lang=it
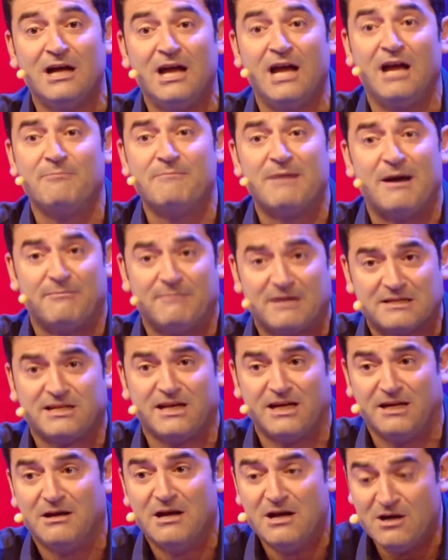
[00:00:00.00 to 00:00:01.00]
E mamma
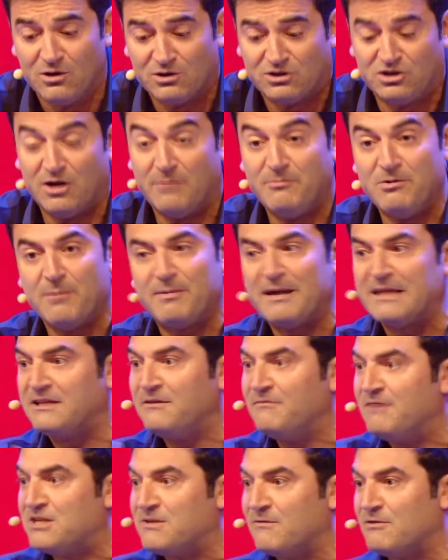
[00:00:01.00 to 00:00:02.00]
sì, oddio, e mio padre
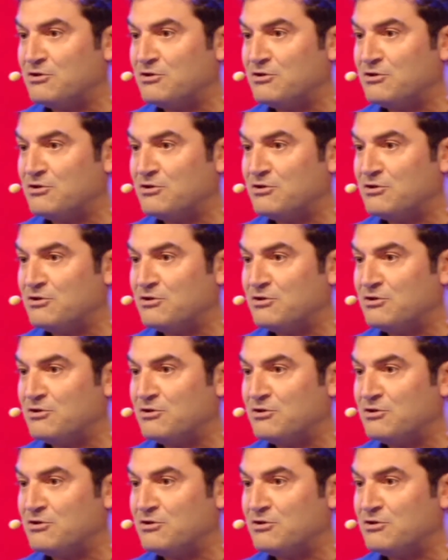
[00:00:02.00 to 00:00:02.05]
invece